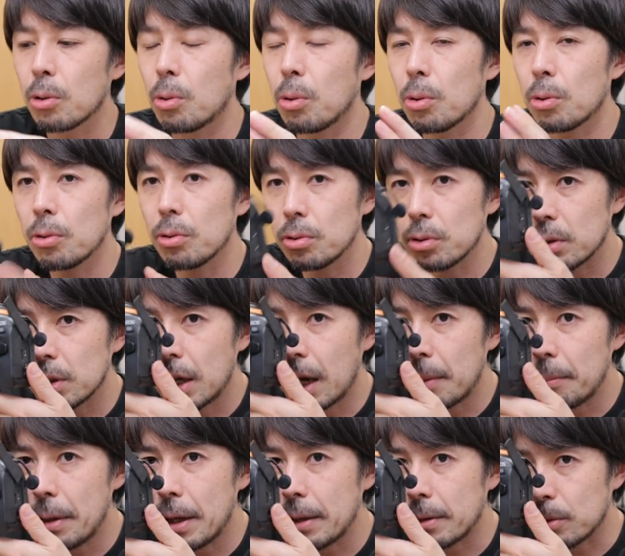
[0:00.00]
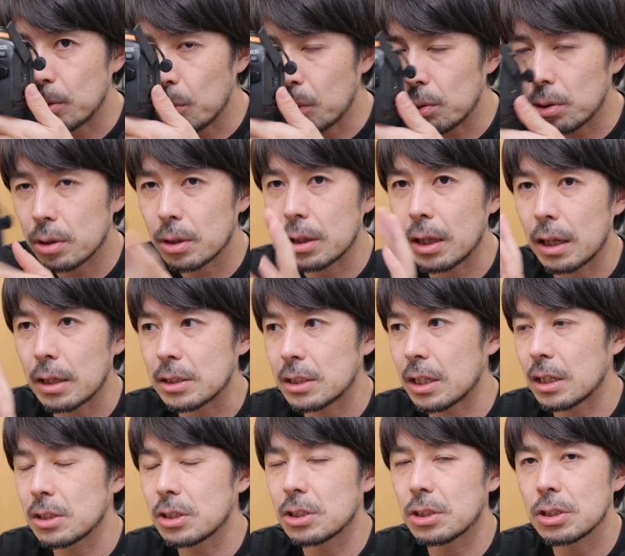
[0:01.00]
この画面撮った
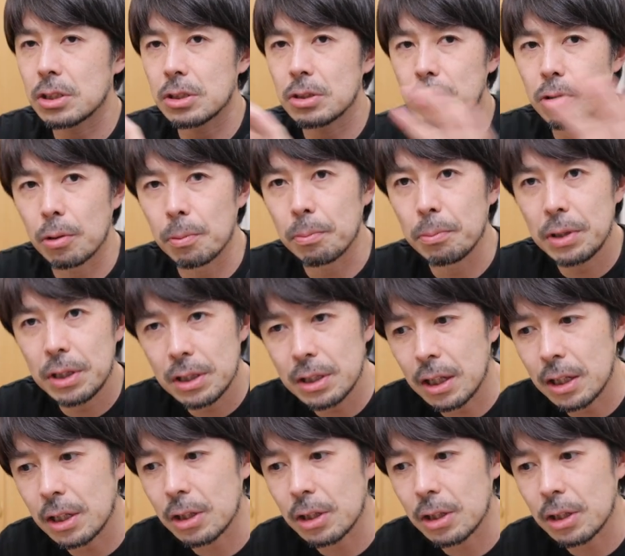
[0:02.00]
写真をみんな